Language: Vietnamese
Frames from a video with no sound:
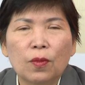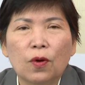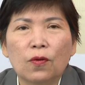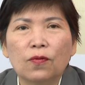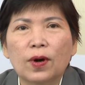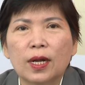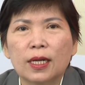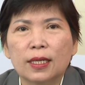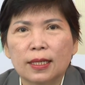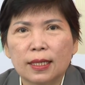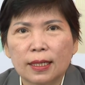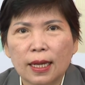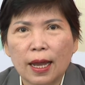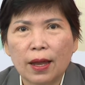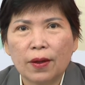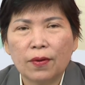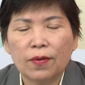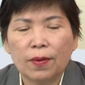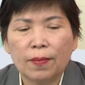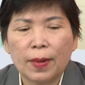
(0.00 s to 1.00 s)
bộ phận
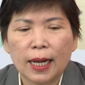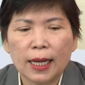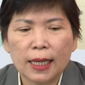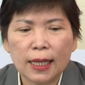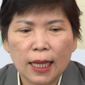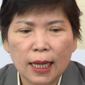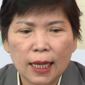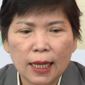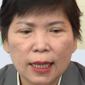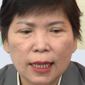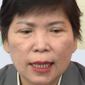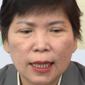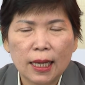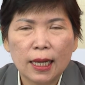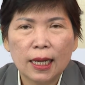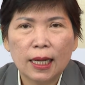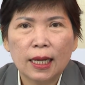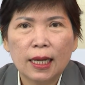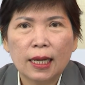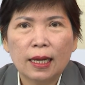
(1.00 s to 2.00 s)
sale và marketing
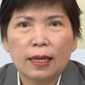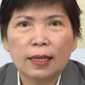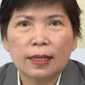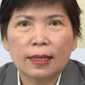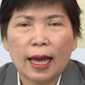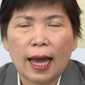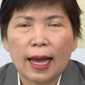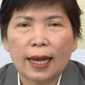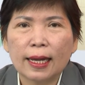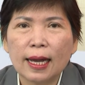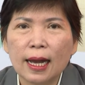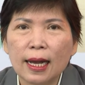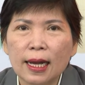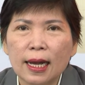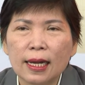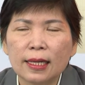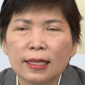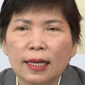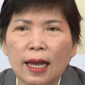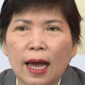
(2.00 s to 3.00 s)
tại các
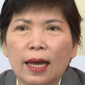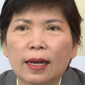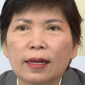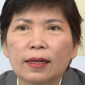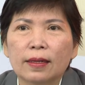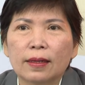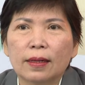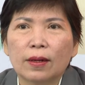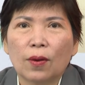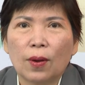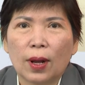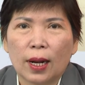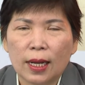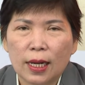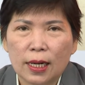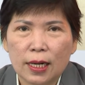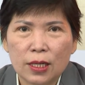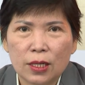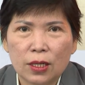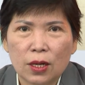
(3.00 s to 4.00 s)
khách sạn hoặc
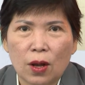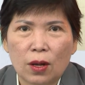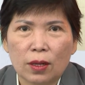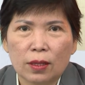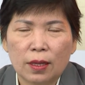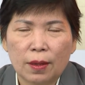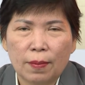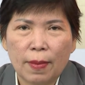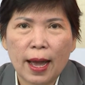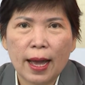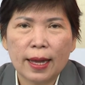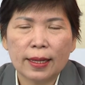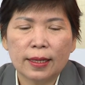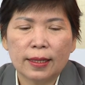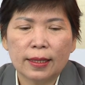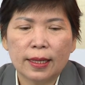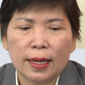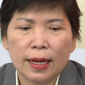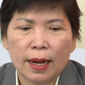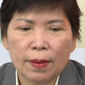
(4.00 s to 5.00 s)
là resort từ 3
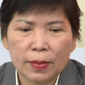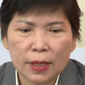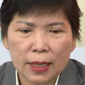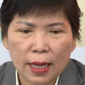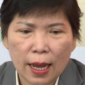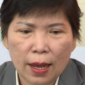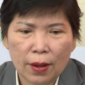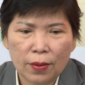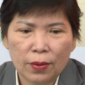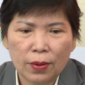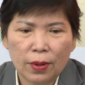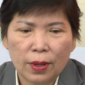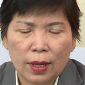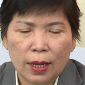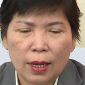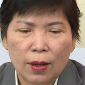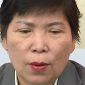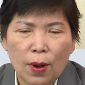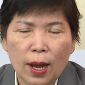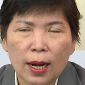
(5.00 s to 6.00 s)
cho tới 5 sao
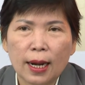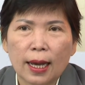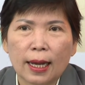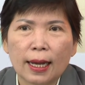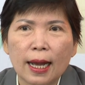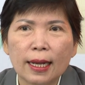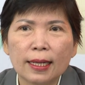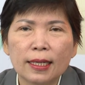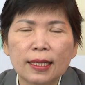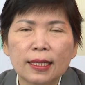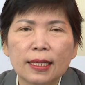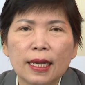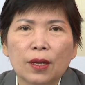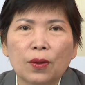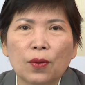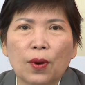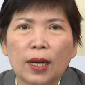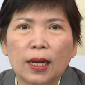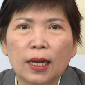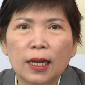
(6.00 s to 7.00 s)
hoặc là các chức
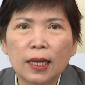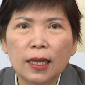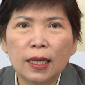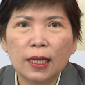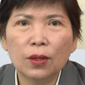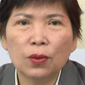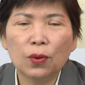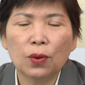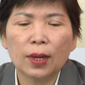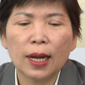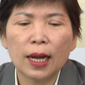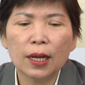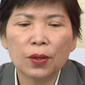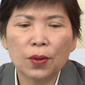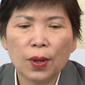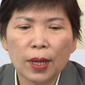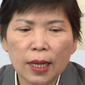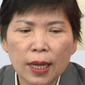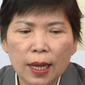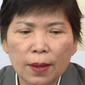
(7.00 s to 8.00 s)
năng quản lý của các
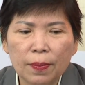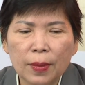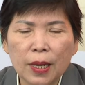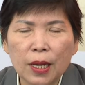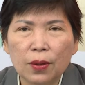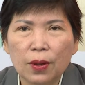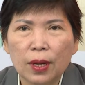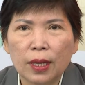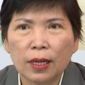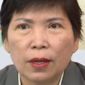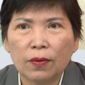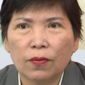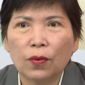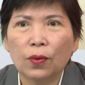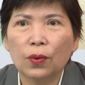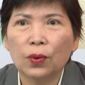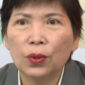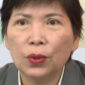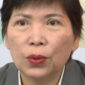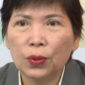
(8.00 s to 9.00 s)
doanh nghiệp kinh doanh dịch
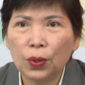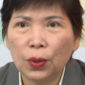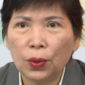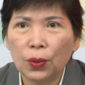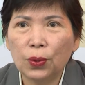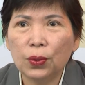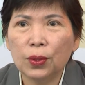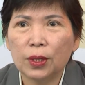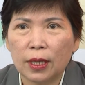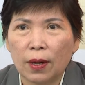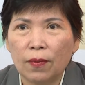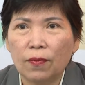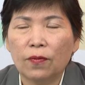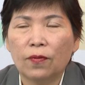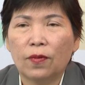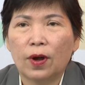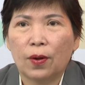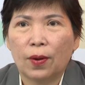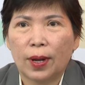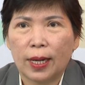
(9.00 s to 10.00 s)
vụ lưu trú
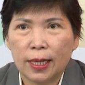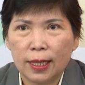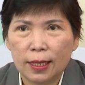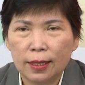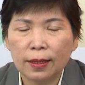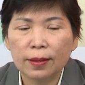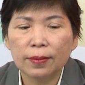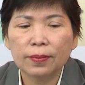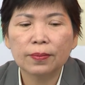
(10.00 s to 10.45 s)
trong và ngoài nước,